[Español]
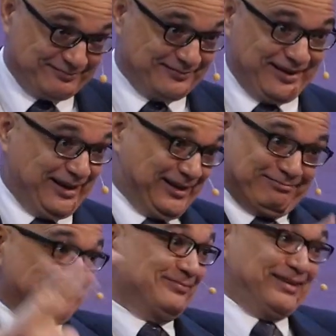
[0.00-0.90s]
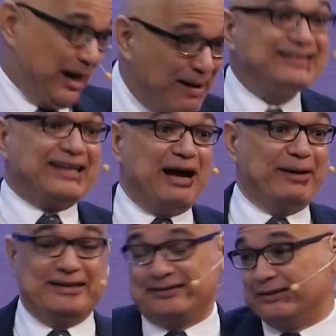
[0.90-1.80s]
eh,
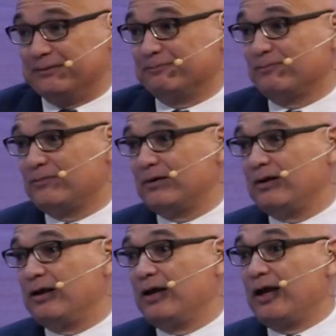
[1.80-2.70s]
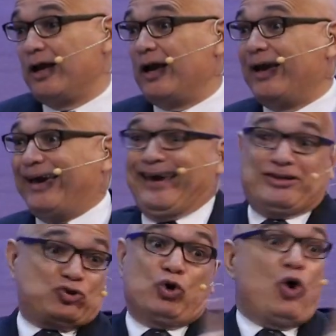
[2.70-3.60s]
dramáticamente.
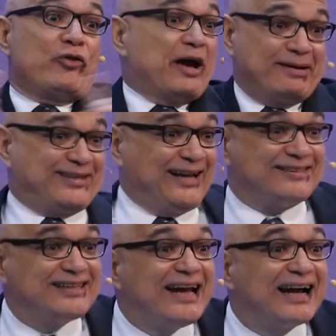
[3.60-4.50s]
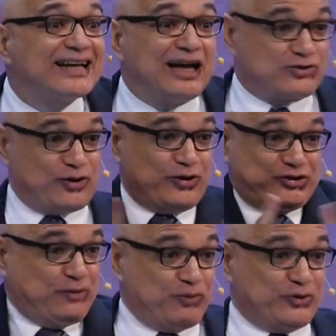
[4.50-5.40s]
Eso no debe ser así en el caso de los
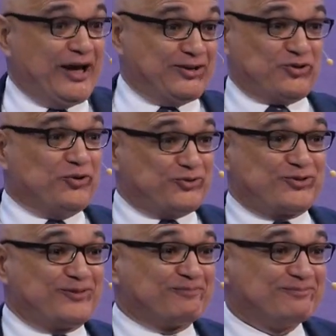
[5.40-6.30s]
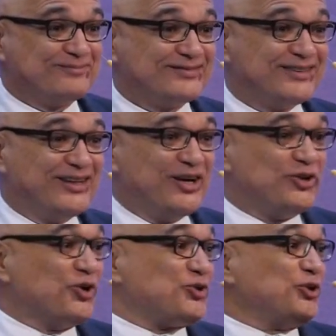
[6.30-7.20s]
discípulos de Jesús.
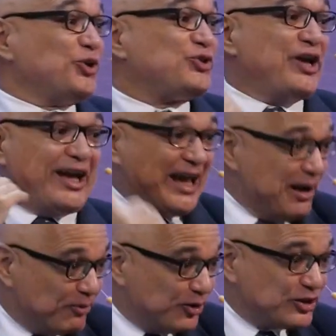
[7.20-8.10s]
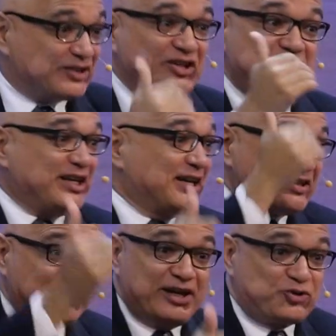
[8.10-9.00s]
Nosotros seguimos las enseñanzas
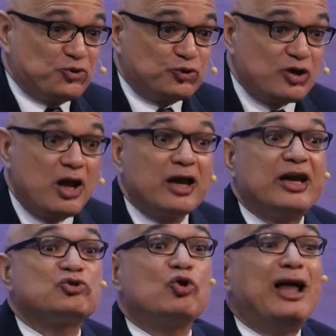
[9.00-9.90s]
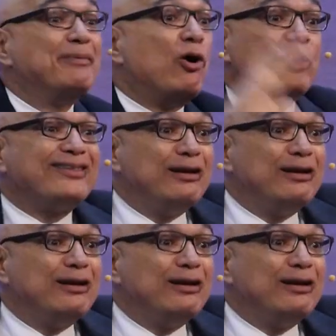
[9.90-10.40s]
de Jesús, que son las mejores del